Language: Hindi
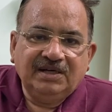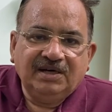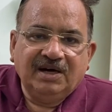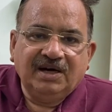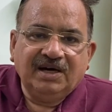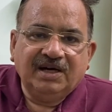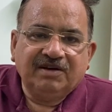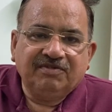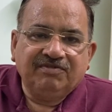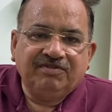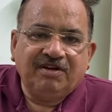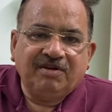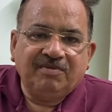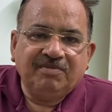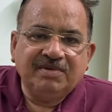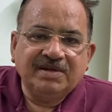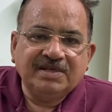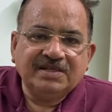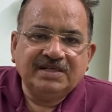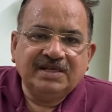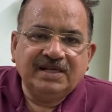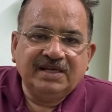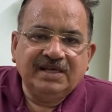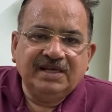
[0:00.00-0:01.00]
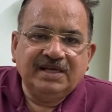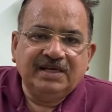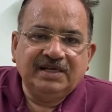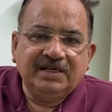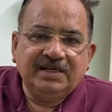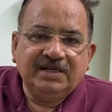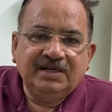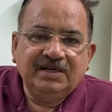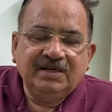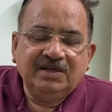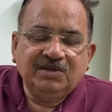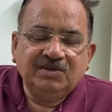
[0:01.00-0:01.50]
अगर फर्मनेस नहीं है
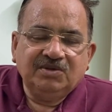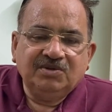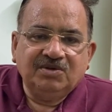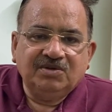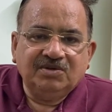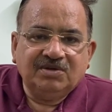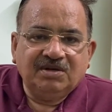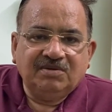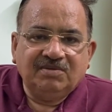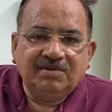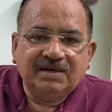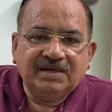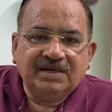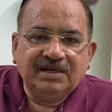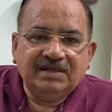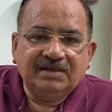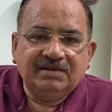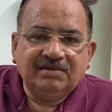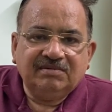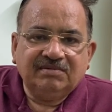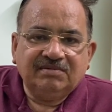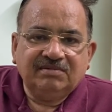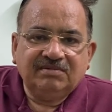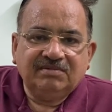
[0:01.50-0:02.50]
तो टमाटर